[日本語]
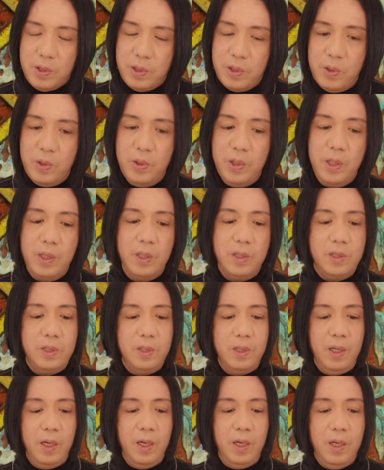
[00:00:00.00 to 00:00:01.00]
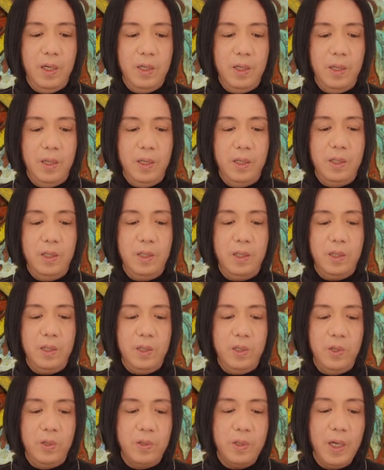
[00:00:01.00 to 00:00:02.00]
すごいですねやはり
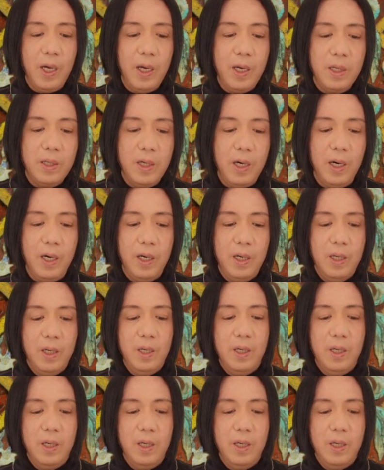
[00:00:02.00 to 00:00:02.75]
巨大な